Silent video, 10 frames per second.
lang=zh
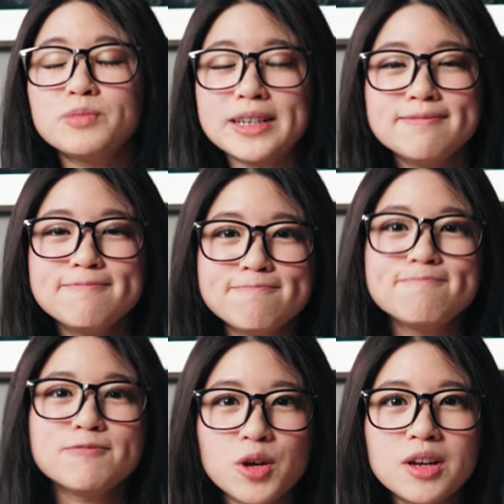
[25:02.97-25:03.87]
门，
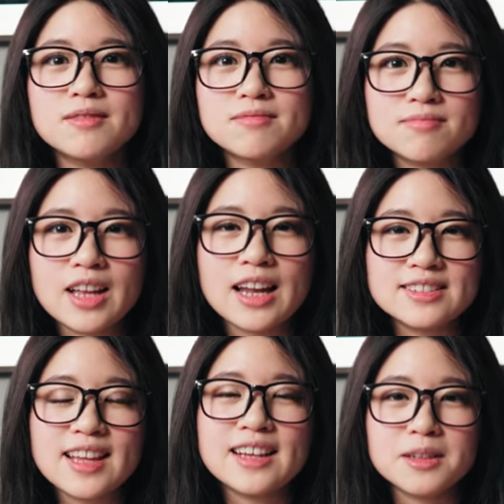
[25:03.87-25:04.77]
嗯，因为它
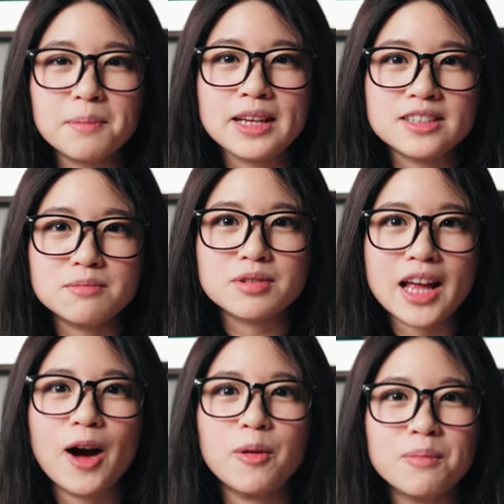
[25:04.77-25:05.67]
的 size 的背心不
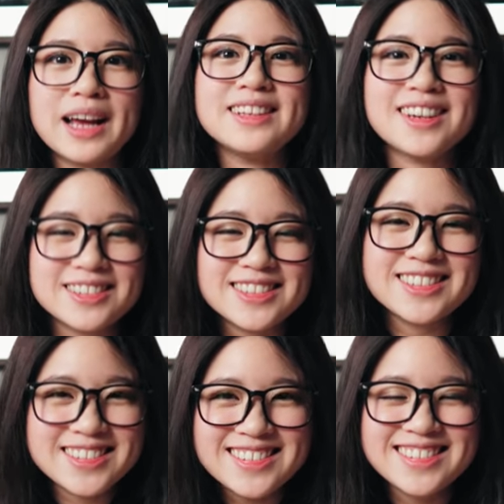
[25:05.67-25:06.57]
太好买这样子。
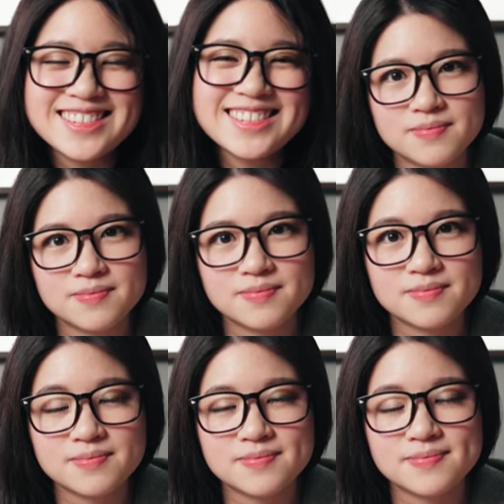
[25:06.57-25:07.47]

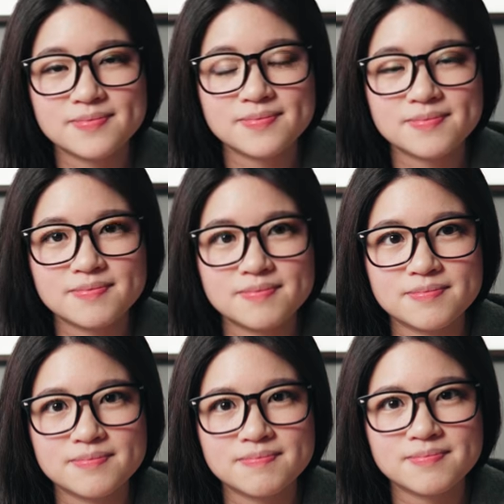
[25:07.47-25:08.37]
小老师怎么
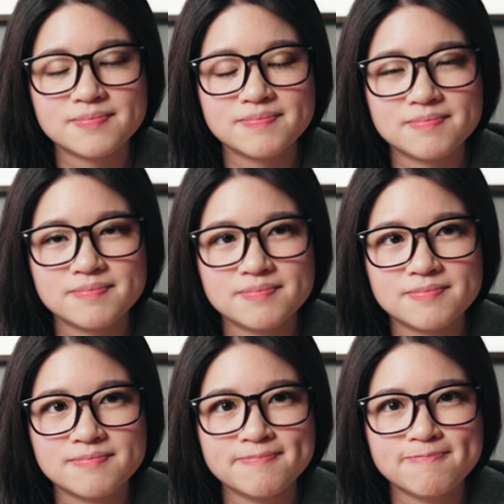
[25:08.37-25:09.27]
留言回这么慢？
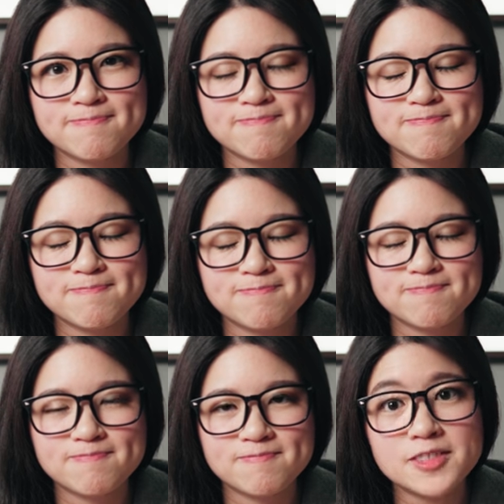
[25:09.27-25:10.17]
嗯，
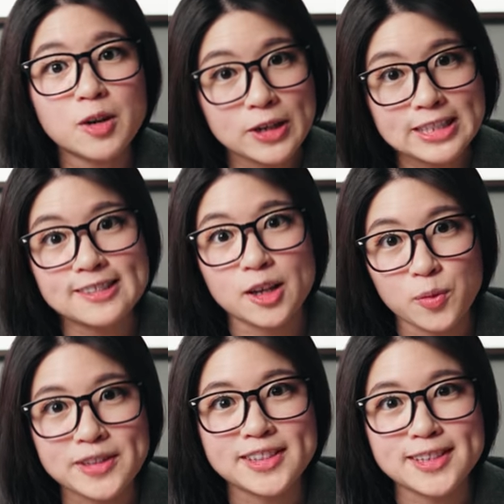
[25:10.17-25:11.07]
这问题谁
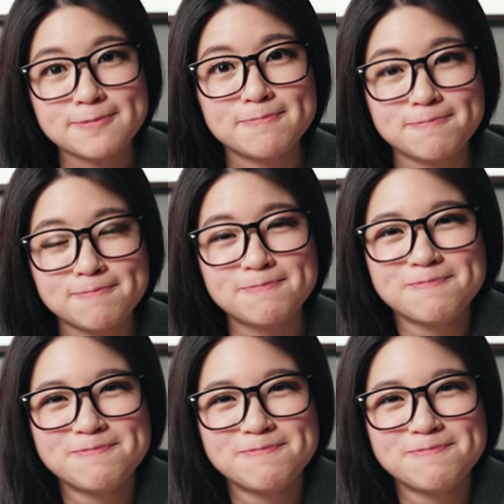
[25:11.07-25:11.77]
问的？嗯。